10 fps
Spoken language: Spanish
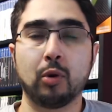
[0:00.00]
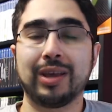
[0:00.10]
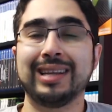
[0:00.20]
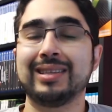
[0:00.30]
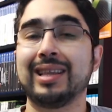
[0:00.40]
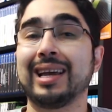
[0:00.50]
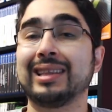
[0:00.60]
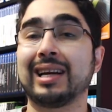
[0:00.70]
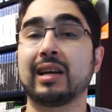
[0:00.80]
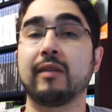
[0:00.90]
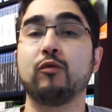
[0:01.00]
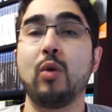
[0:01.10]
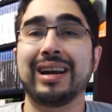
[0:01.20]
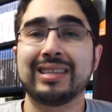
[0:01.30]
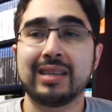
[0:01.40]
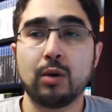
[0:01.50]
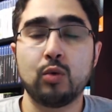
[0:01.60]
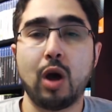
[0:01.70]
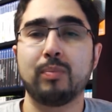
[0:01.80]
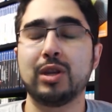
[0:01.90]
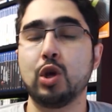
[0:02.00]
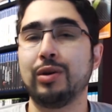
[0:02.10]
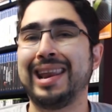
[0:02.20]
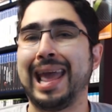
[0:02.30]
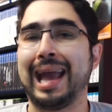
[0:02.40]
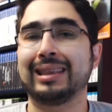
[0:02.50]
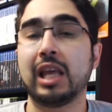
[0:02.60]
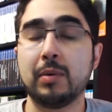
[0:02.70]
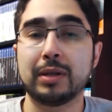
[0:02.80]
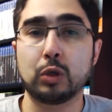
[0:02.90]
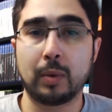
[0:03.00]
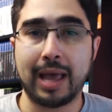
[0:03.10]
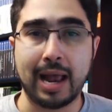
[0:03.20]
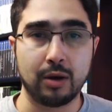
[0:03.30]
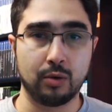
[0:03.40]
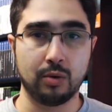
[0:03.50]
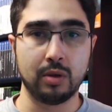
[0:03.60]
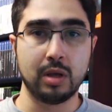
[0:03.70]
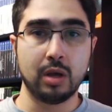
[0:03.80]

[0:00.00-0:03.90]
¿Por qué necesitas que te refuerce una opinión negativa sobre algo?